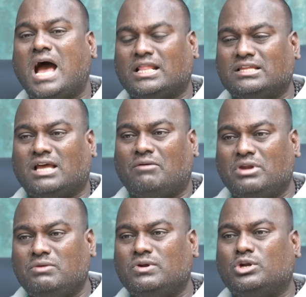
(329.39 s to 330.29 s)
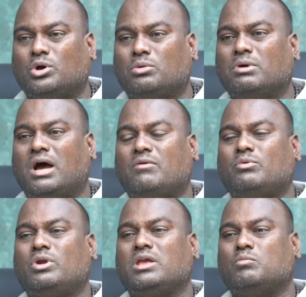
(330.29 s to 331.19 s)
அதை தவறிவிட்டோம்
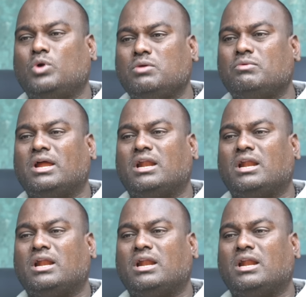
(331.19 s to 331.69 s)
அவருடைய முடிவு